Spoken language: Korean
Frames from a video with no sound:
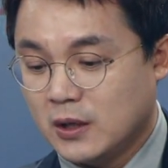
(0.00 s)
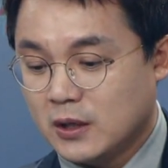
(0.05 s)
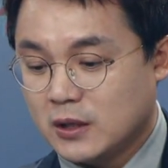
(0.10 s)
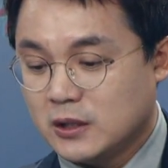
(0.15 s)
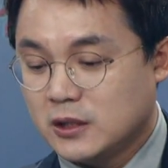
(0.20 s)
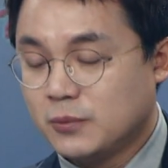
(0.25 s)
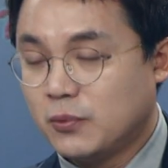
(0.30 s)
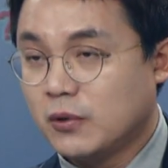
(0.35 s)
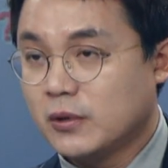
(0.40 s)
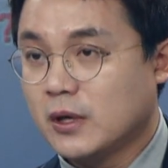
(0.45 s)

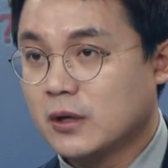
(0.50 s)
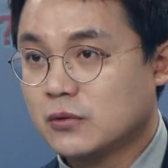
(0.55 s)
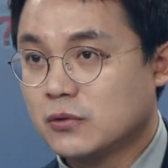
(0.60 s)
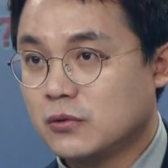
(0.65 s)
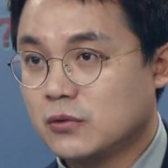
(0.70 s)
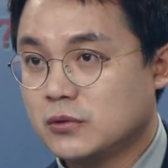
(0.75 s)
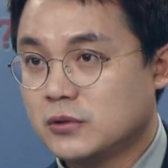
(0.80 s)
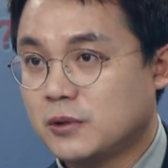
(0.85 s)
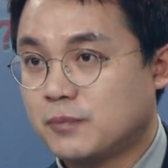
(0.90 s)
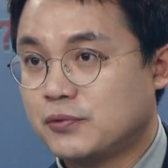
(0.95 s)

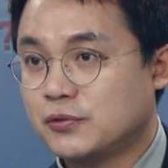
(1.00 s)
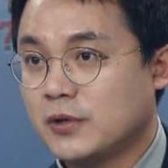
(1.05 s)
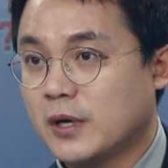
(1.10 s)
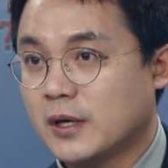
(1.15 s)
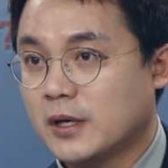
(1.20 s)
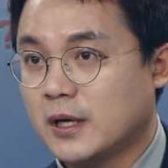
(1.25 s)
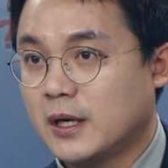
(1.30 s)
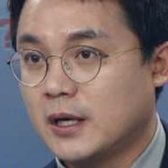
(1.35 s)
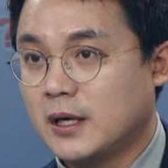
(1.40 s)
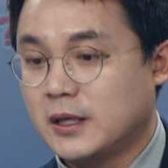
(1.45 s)
이번에도 이제
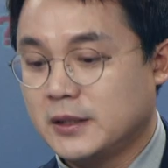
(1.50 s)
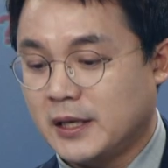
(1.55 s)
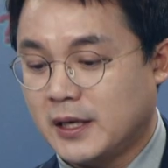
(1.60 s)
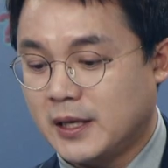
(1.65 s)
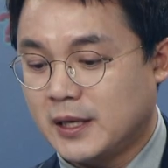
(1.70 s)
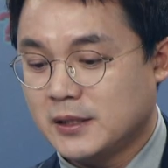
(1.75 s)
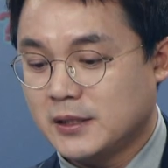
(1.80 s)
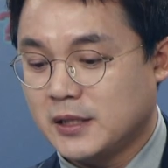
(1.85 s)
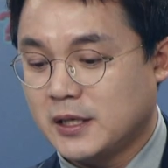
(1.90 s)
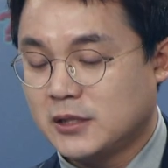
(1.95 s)
분양가
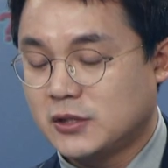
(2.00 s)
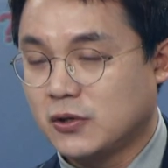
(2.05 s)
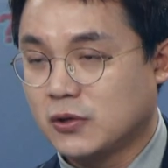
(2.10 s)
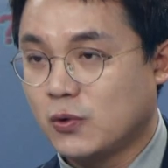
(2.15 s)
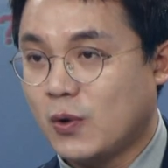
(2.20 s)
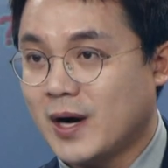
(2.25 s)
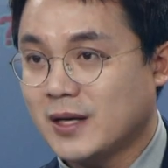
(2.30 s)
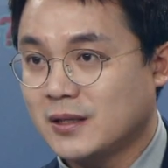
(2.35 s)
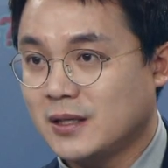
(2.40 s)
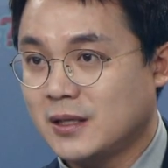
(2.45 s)
상한제 지역이
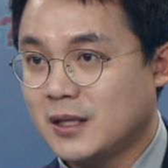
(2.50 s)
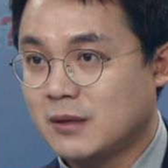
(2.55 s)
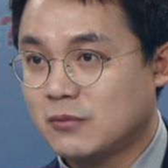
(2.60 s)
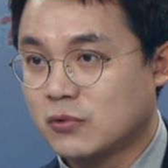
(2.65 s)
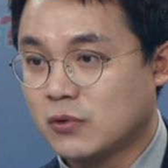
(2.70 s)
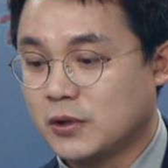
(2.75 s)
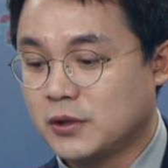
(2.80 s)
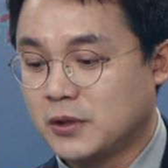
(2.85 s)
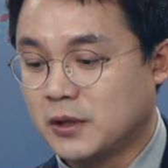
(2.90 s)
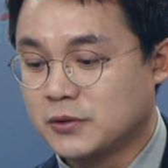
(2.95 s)

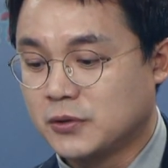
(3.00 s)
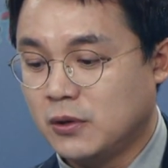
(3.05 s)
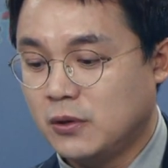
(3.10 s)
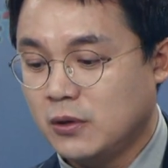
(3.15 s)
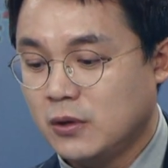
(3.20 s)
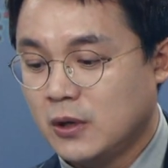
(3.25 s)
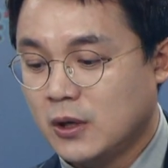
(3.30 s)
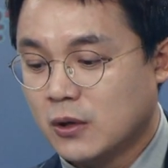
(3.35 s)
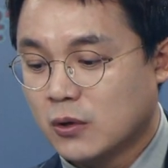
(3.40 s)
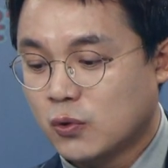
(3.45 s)
확대됨으로 인해서
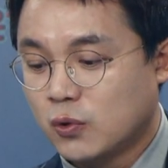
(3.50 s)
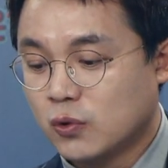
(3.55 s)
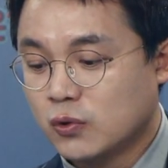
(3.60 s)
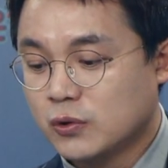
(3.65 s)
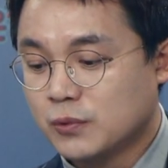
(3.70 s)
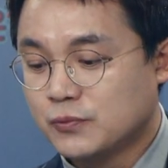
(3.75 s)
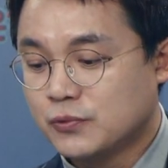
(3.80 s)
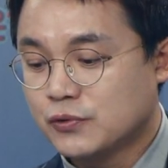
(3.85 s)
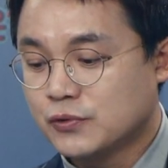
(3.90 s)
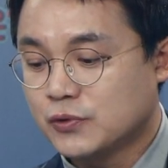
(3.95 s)

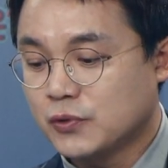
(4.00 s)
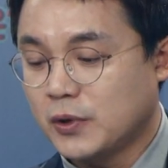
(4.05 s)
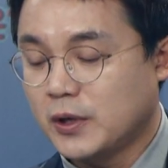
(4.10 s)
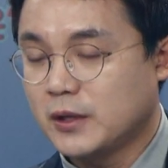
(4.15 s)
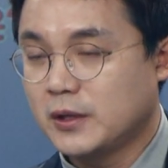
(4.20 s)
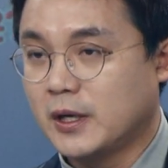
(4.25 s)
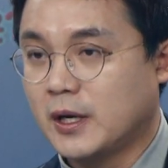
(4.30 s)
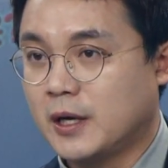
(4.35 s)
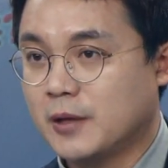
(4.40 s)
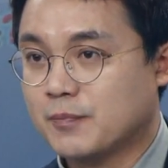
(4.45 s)
공급 축소에
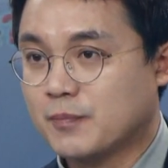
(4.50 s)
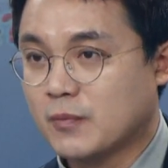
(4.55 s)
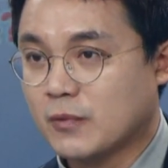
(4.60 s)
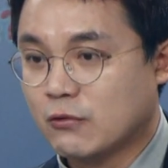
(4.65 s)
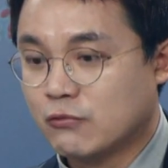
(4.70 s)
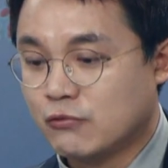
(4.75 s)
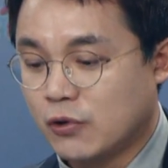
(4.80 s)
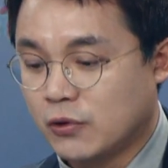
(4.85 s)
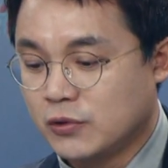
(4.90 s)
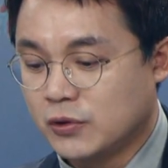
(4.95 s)
대한
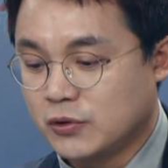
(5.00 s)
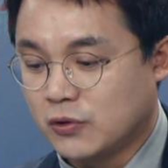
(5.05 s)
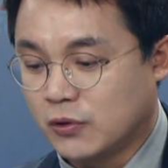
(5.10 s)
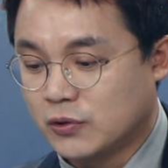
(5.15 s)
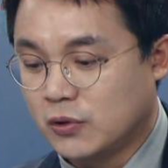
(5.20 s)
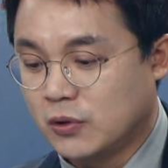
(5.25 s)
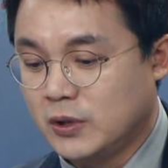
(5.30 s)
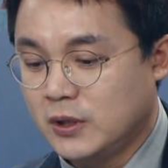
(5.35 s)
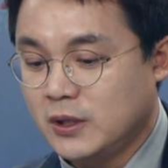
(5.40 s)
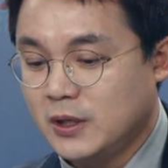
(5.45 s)
우려는
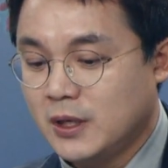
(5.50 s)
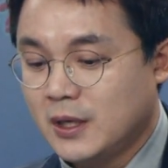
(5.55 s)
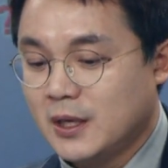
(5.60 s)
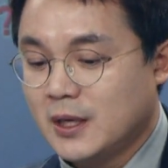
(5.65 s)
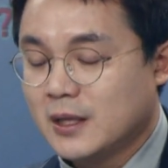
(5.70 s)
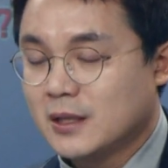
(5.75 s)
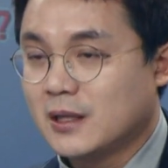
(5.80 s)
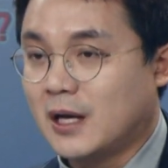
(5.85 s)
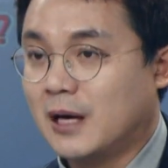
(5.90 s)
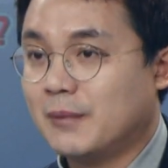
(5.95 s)
여전히
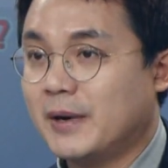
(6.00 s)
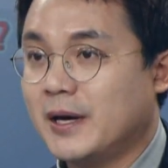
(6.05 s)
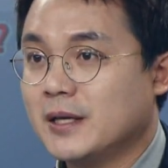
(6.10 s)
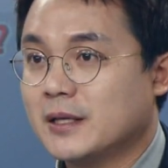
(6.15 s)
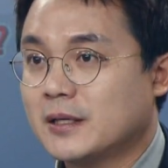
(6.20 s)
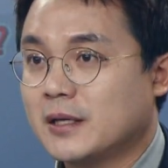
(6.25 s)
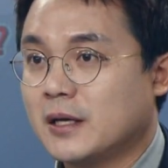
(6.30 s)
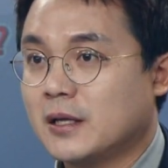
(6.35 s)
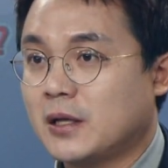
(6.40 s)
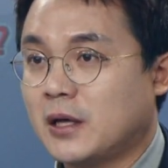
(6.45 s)

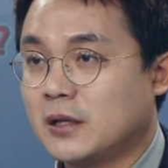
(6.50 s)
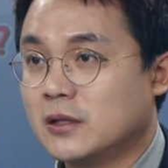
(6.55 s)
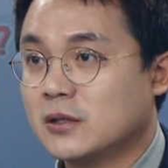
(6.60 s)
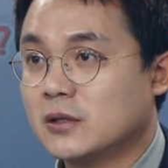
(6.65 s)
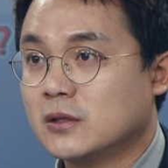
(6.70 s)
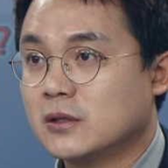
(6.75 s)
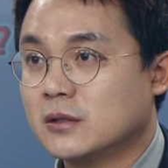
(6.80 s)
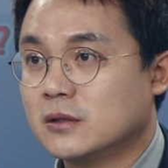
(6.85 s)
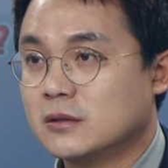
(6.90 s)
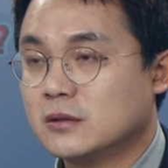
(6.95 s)
남아있게
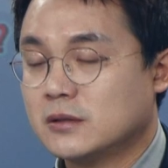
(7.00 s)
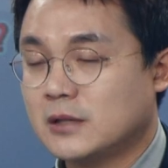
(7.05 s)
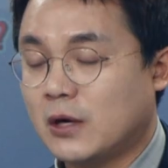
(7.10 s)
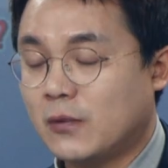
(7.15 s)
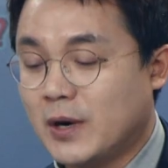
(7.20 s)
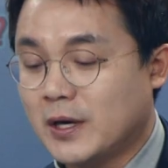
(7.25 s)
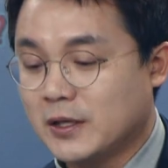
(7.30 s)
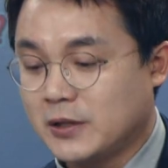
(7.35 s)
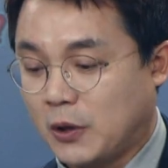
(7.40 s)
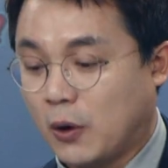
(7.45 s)
되는
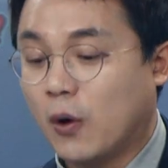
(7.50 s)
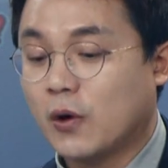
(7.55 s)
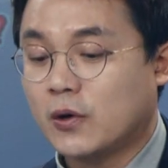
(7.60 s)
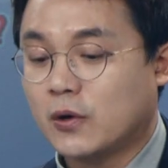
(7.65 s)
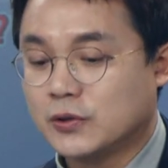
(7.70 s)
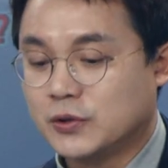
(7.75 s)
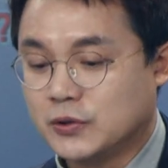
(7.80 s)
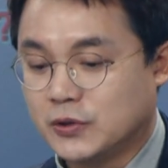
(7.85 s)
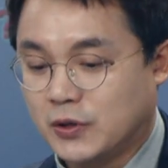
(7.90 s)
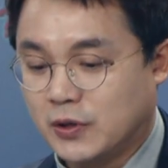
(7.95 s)
상황이
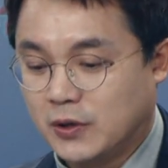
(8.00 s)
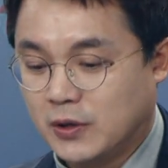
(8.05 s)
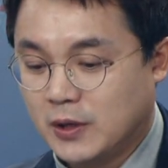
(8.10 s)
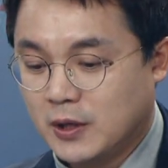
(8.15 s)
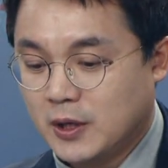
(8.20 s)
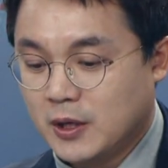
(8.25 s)
되었거든요.